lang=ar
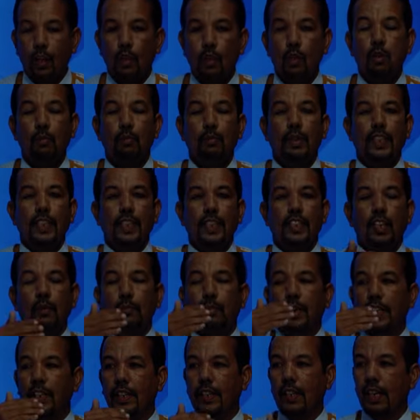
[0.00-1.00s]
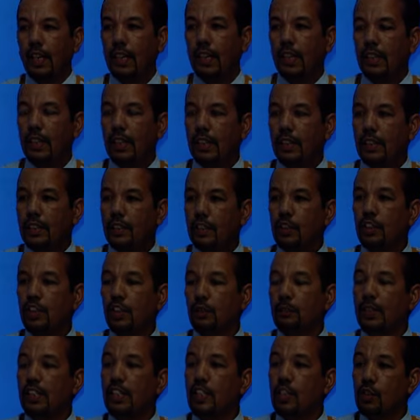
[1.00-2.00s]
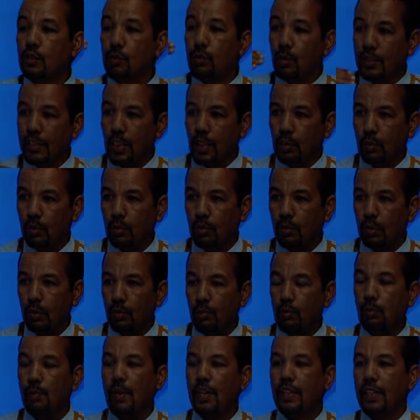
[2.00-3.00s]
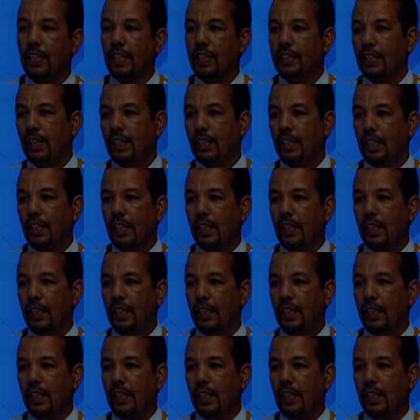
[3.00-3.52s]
ثم يتبنى تتبنى السلطة ممثلة